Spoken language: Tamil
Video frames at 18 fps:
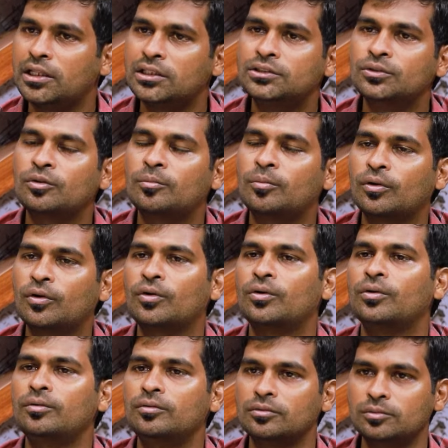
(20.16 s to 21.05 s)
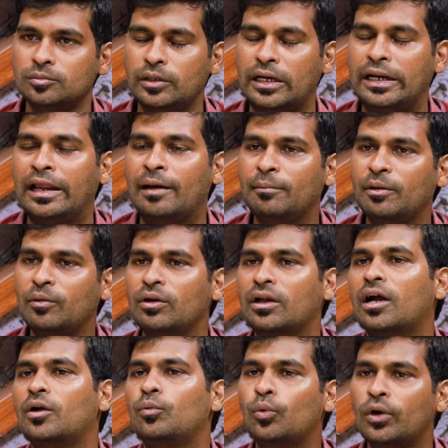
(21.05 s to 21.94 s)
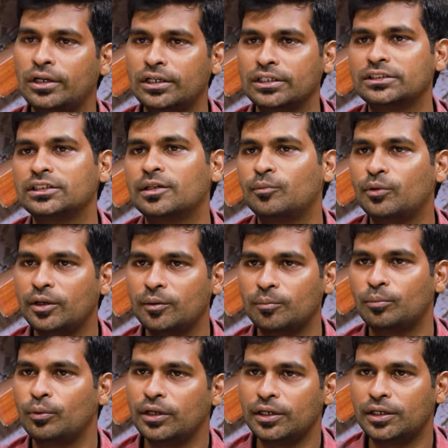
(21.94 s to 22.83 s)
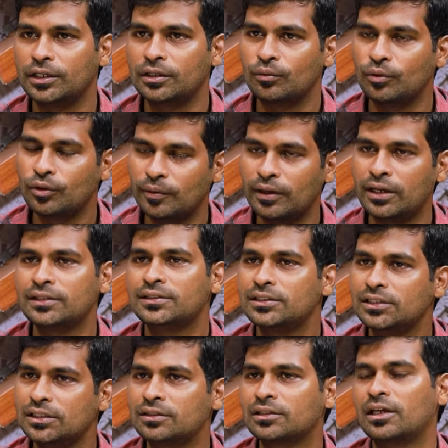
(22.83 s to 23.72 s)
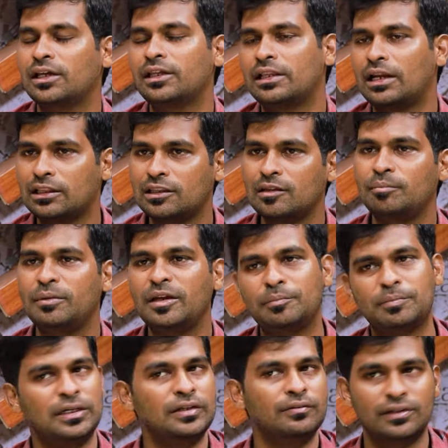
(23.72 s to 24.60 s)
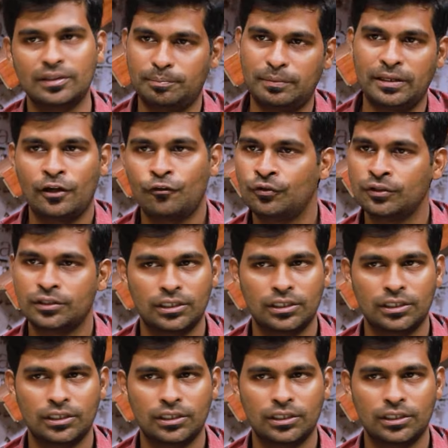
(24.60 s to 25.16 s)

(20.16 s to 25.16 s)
எல்எஸ்டி ஒரு பக்கம் எல்லாமே உங்களுக்கு அட்வான்டேஜாக போயிட்டு இருக்கு ஒருவேளை சிஎஸ்கே இதெல்லாத்தையும் பீட் பண்ணி வந்து பிளே ஆஃப்